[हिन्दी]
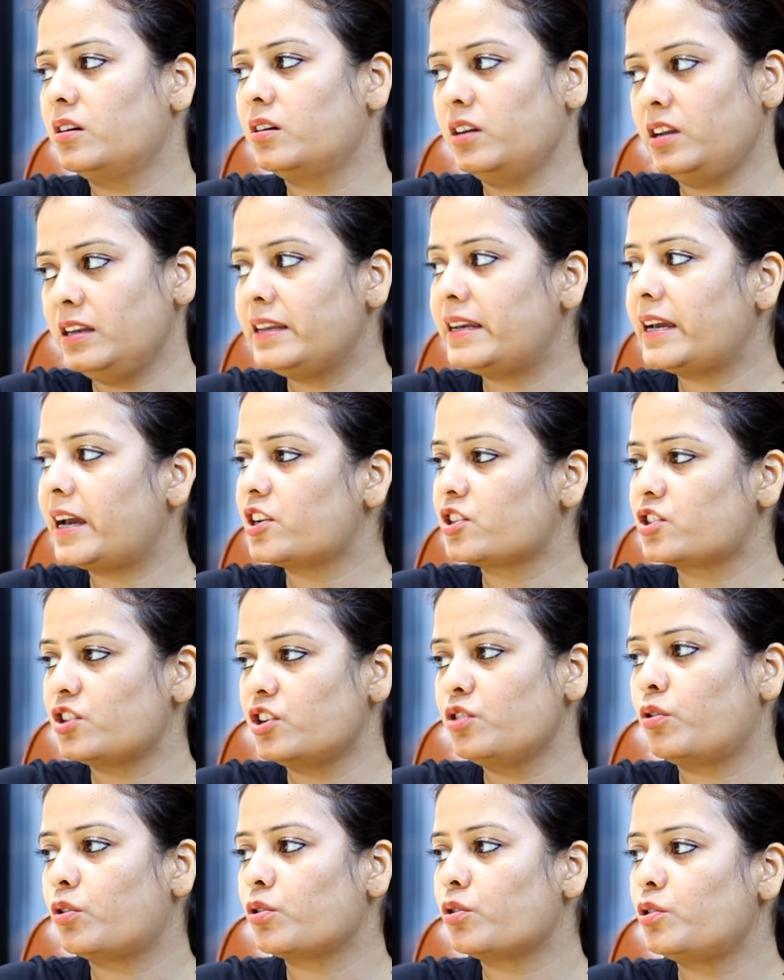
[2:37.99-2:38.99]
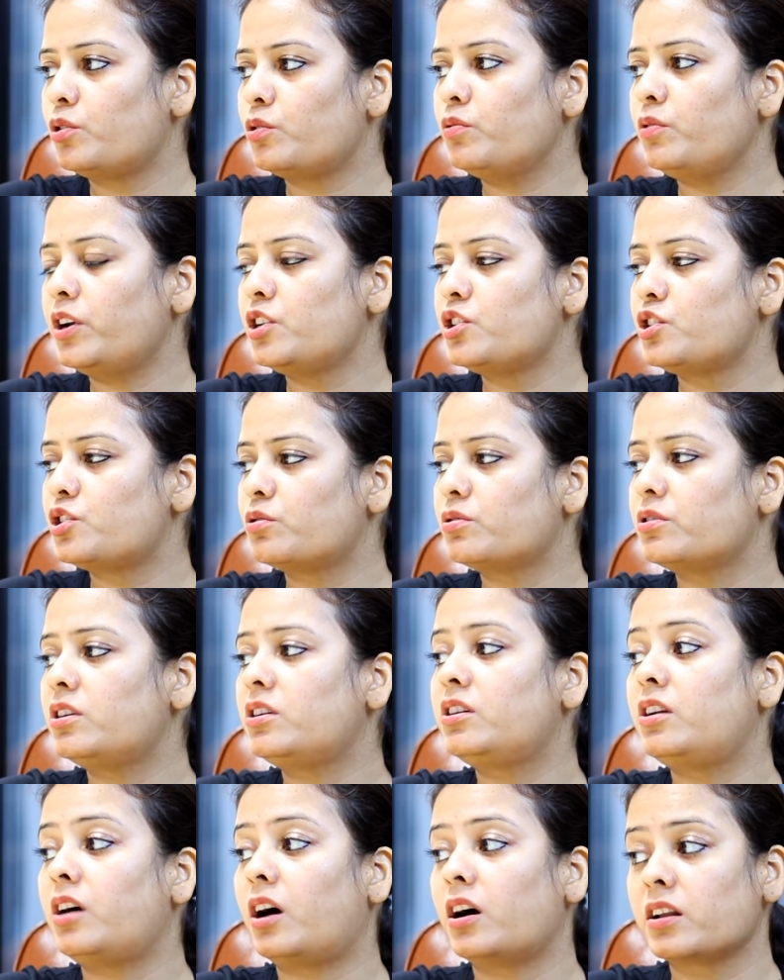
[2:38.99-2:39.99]
इन कैश इन ऑर्डर टू एंश्योर द
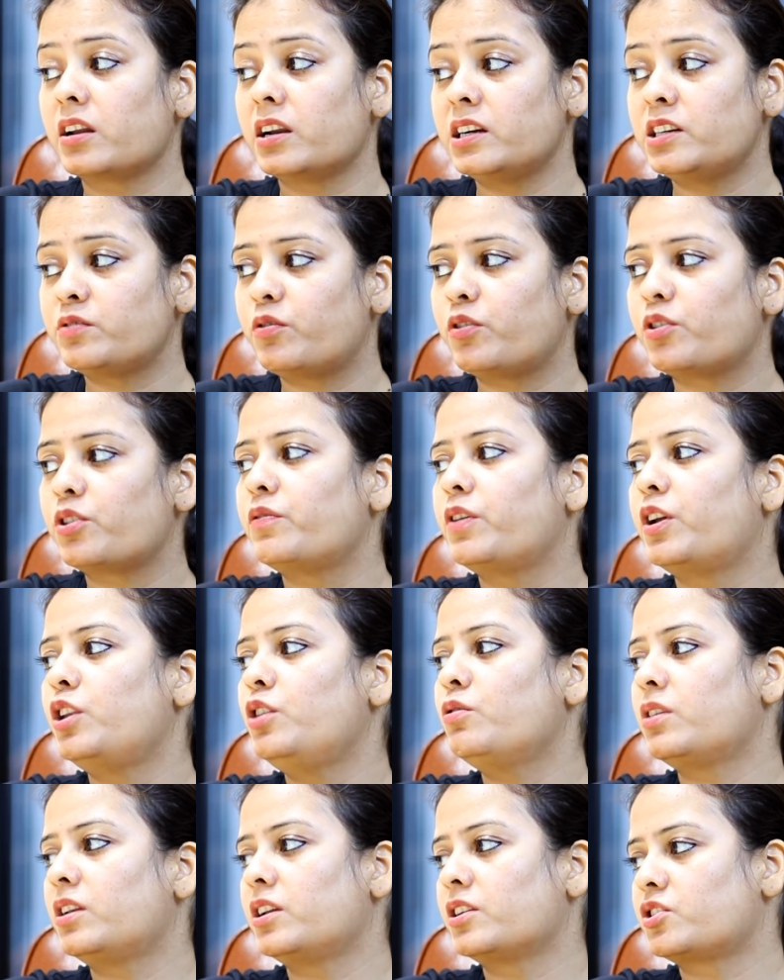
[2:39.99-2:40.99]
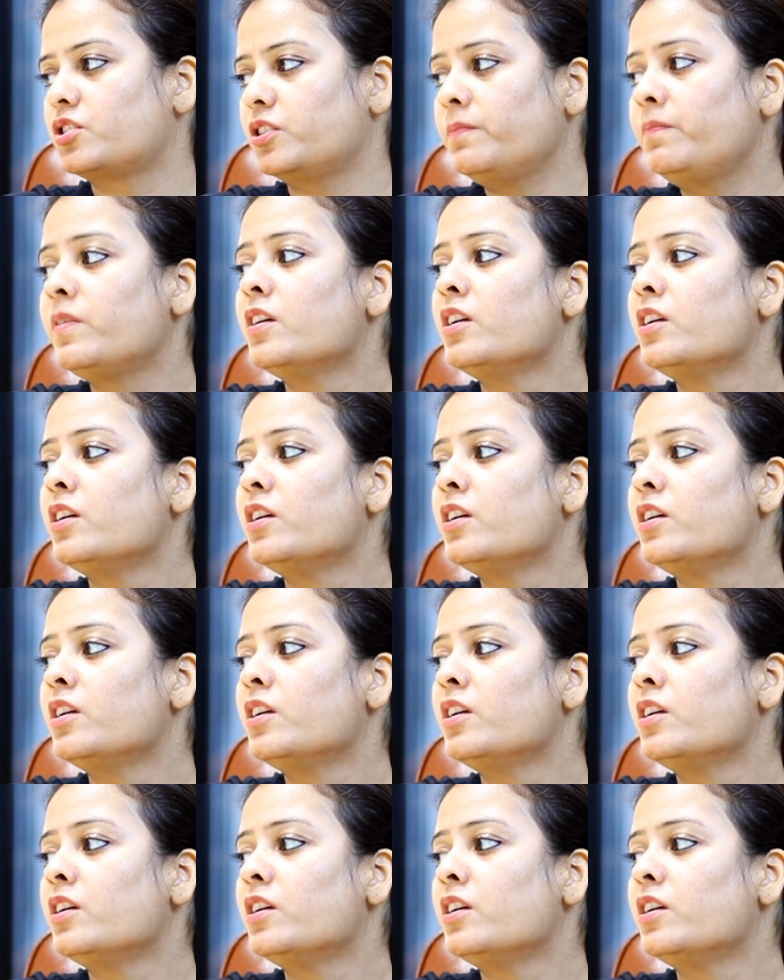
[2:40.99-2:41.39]
टारगेट्स फॉर रिवेन्यू कलेक्शन